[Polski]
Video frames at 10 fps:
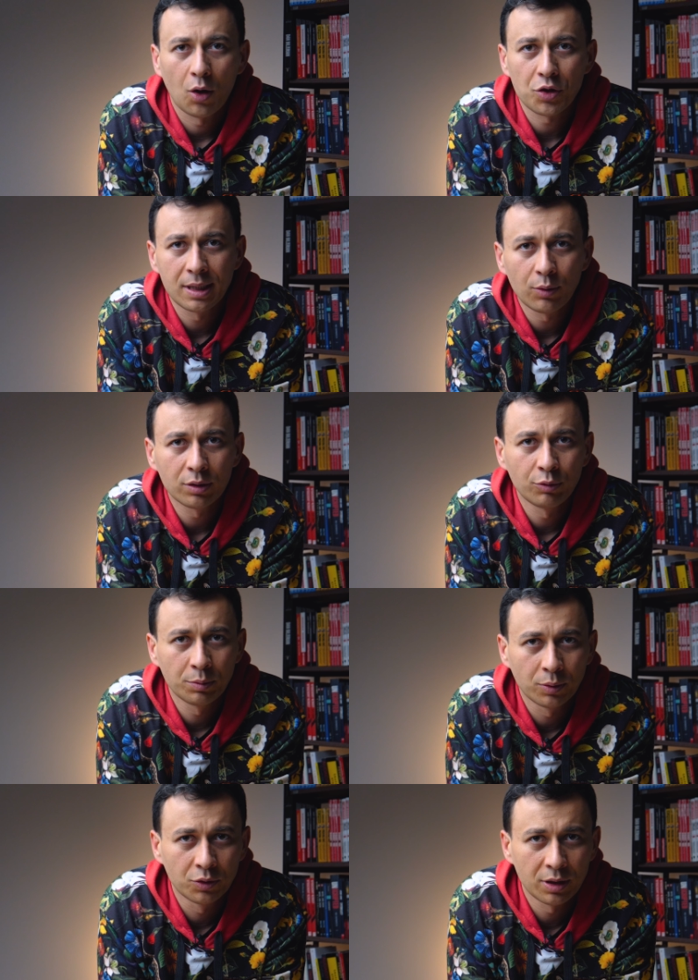Oszczędzało to mój
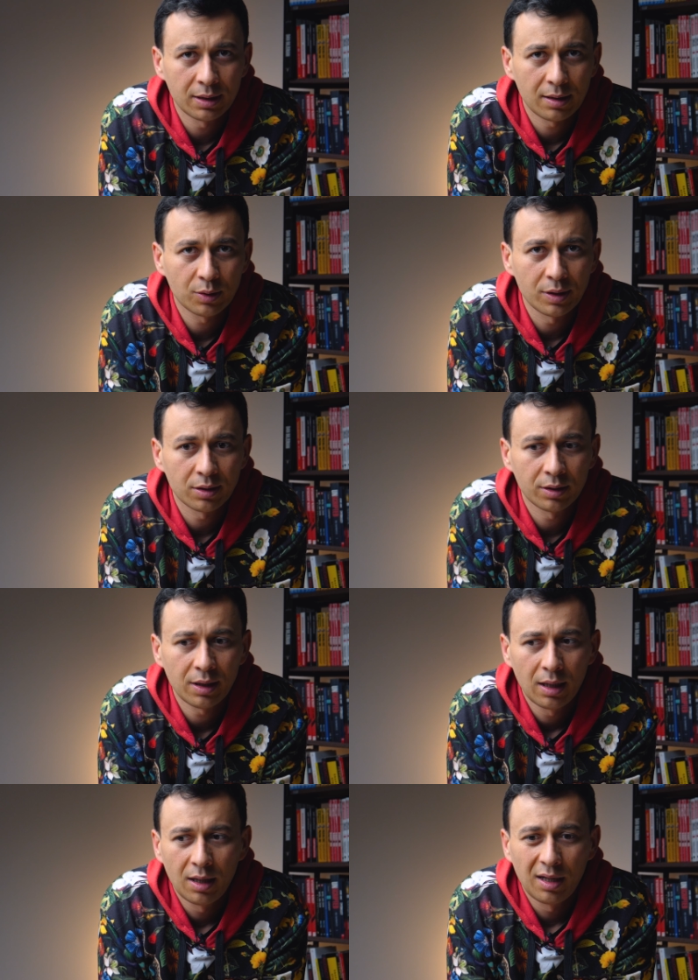budżet, a z drugiej strony
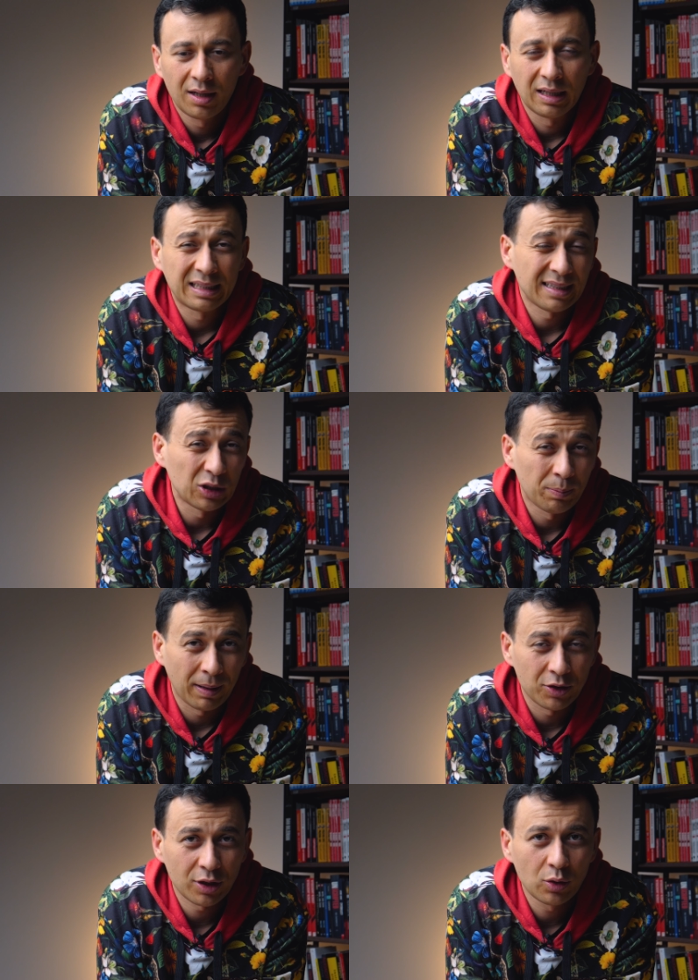jak teraz na to patrzę,